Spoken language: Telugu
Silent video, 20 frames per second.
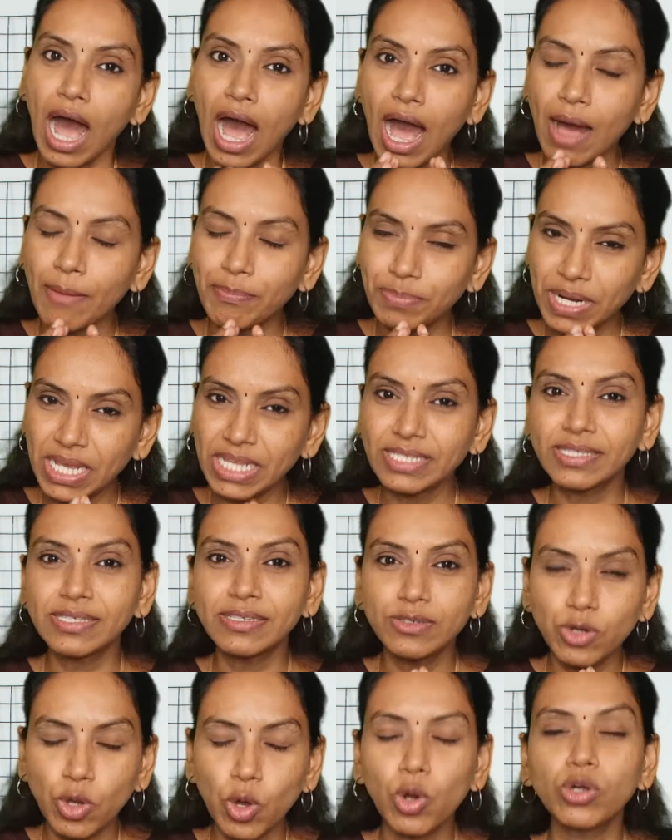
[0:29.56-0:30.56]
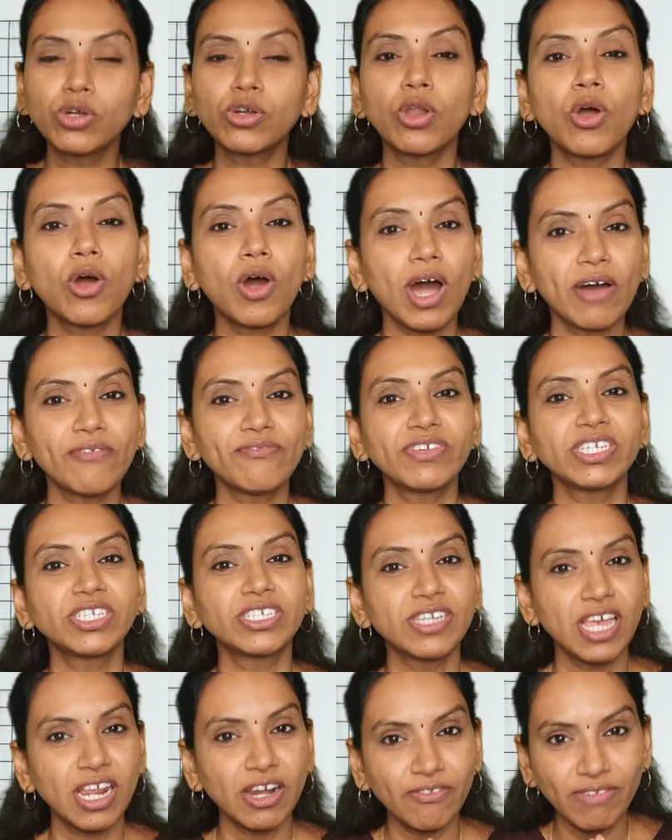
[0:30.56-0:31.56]
ఆ ప్రెస్ నోట్లో
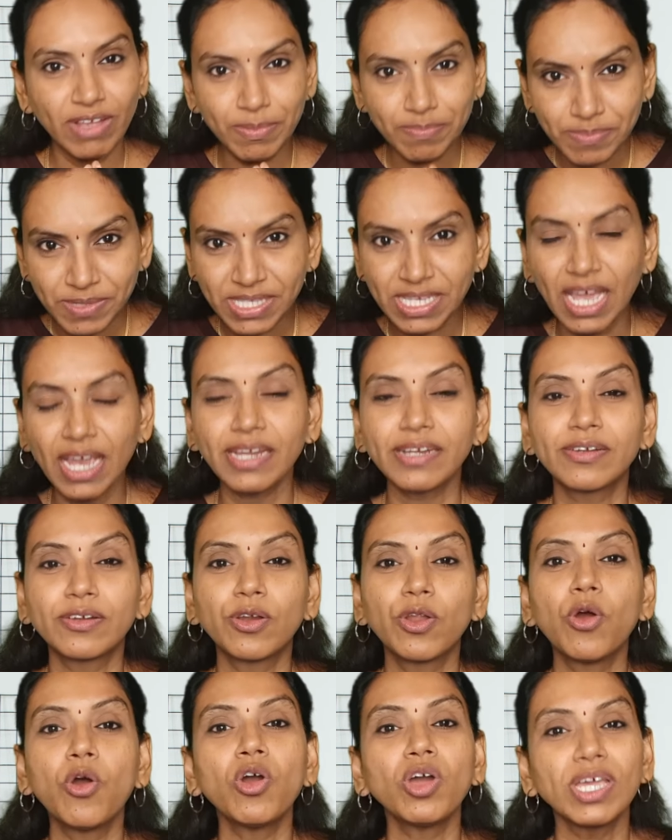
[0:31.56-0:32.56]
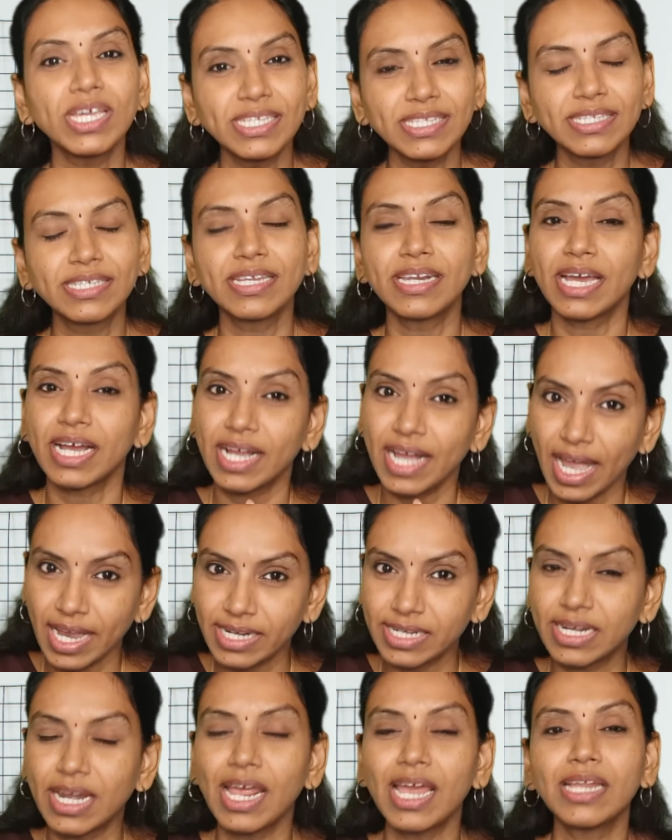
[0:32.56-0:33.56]
అఫీషియల్ వెబ్సైట్లో ఇచ్చిన
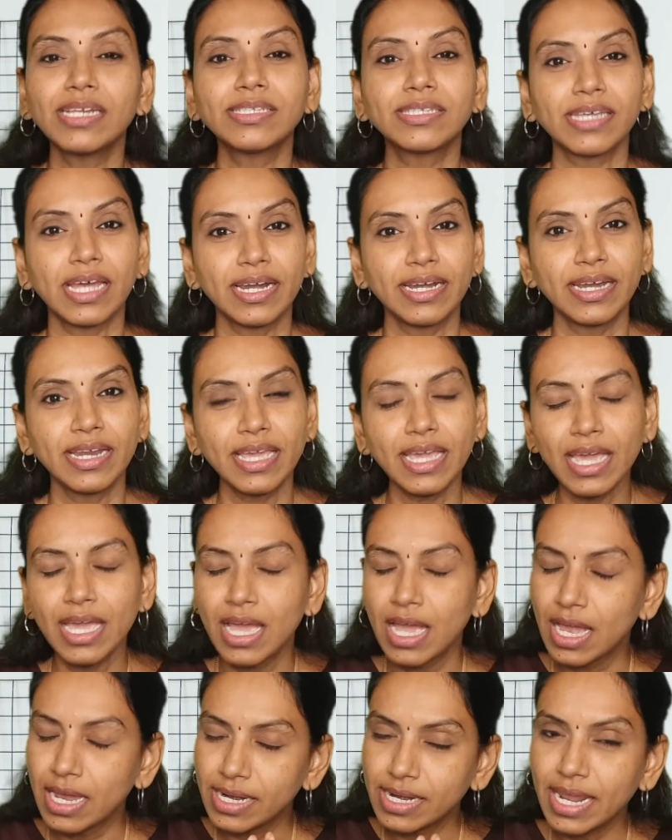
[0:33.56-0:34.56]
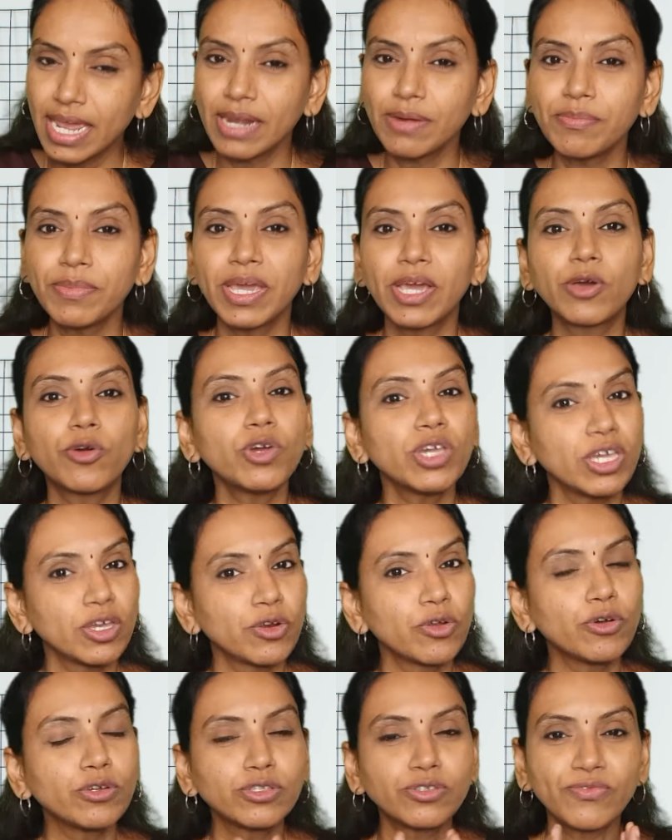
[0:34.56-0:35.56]
గైడ్ లైన్స్ అన్నీ నేను మీకు
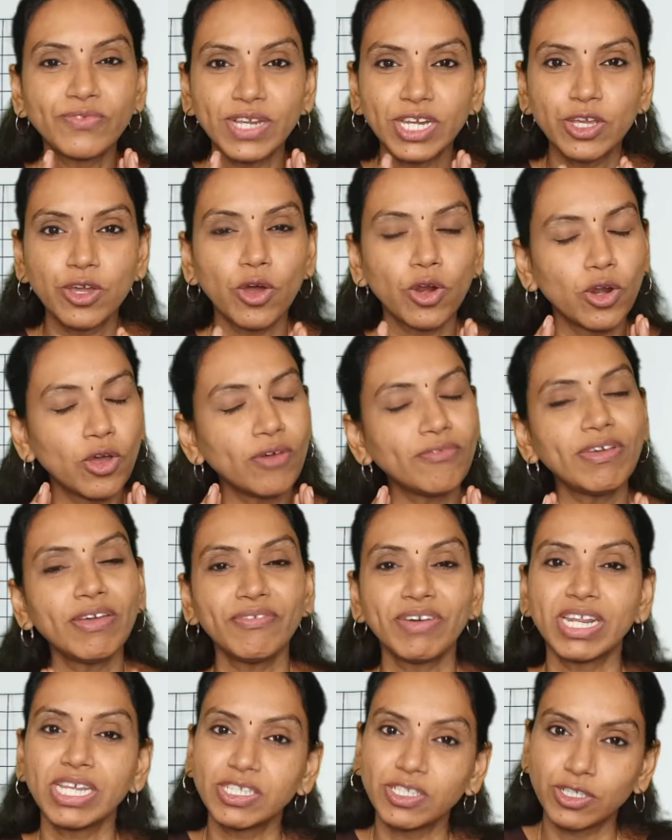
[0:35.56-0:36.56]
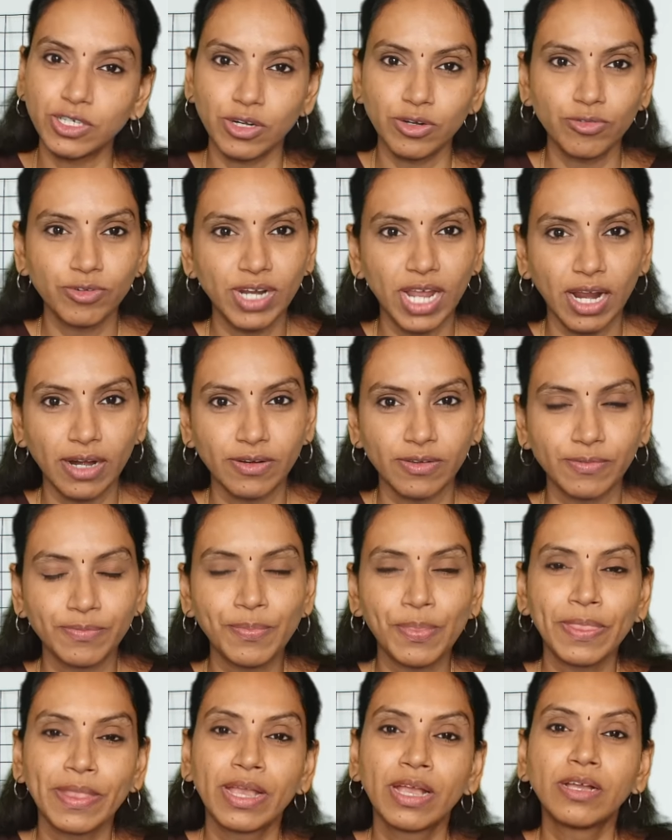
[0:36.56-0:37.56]
ఈరోజు వీడియోలో వివరించనున్నాను
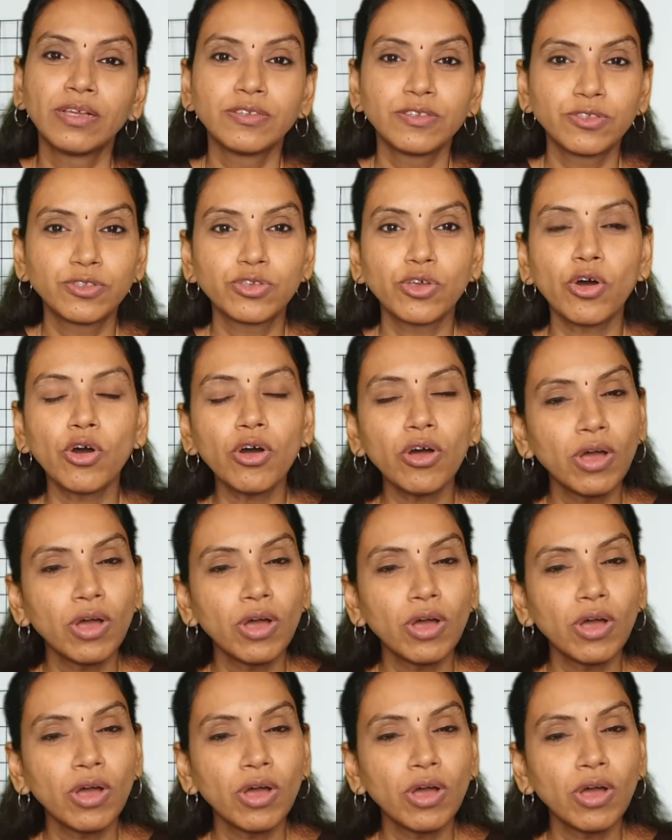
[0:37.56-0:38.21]
సో